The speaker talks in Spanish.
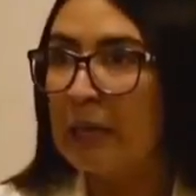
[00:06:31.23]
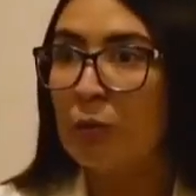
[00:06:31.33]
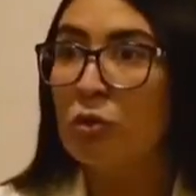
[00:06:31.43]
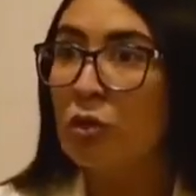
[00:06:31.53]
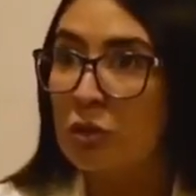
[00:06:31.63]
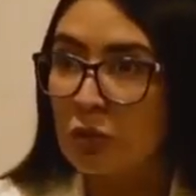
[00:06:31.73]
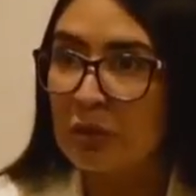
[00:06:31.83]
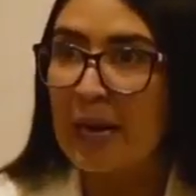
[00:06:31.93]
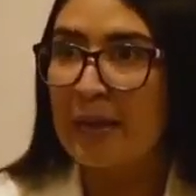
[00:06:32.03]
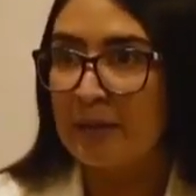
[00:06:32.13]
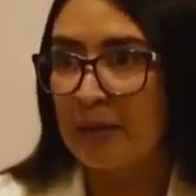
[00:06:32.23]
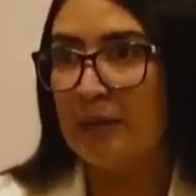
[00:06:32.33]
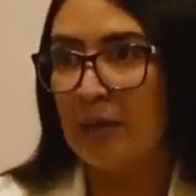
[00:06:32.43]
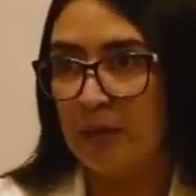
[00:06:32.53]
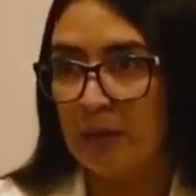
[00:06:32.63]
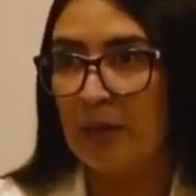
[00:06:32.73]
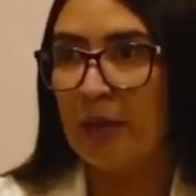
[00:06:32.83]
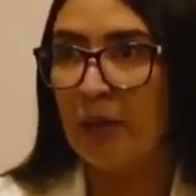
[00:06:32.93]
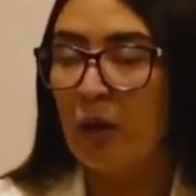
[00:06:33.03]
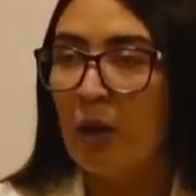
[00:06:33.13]
en abuso de sustancias,
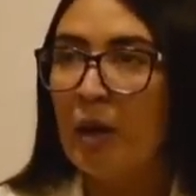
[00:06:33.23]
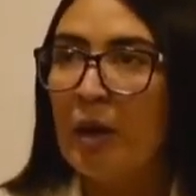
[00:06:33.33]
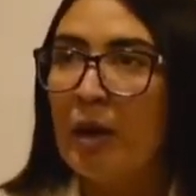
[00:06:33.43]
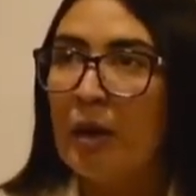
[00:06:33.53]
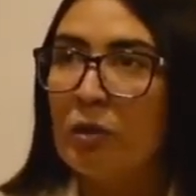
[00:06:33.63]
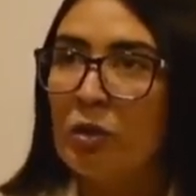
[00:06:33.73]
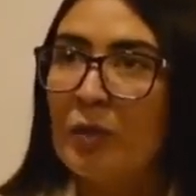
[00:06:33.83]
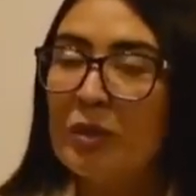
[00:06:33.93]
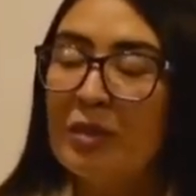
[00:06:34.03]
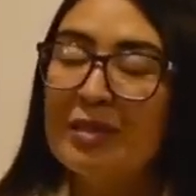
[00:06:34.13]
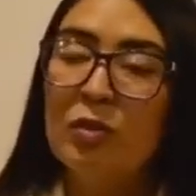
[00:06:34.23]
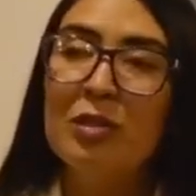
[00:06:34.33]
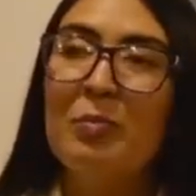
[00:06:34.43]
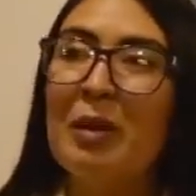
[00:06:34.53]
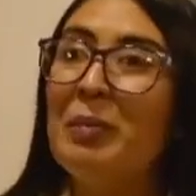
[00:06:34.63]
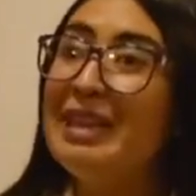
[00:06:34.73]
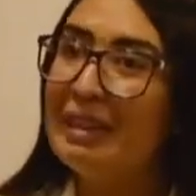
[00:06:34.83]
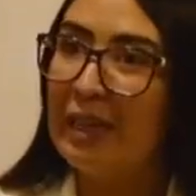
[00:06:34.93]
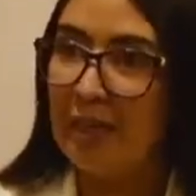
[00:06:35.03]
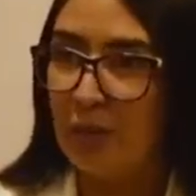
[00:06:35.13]
etcétera, ¿no? Entonces son personas que no se
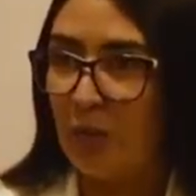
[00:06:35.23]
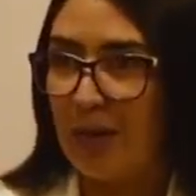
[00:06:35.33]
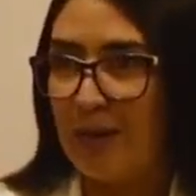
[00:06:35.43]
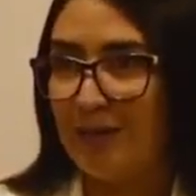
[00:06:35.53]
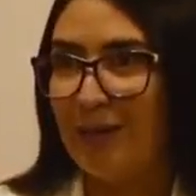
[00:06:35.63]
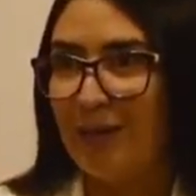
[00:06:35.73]
permiten equivocarse.